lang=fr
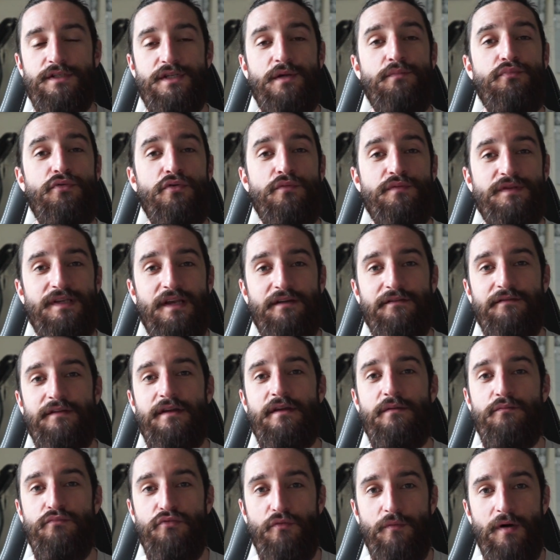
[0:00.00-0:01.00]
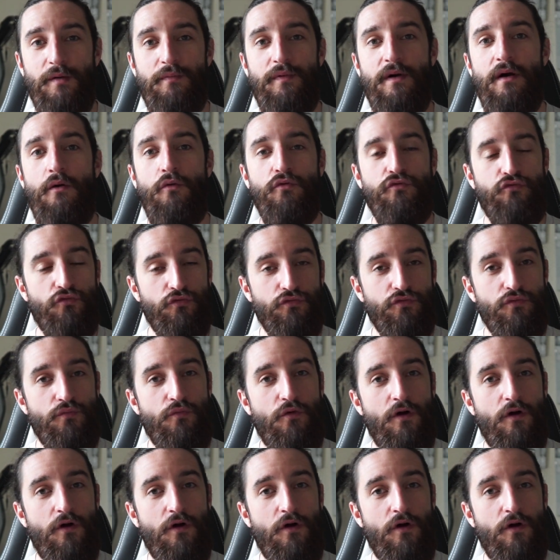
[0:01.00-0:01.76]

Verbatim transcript: J'ai pu observer pour ma part autour de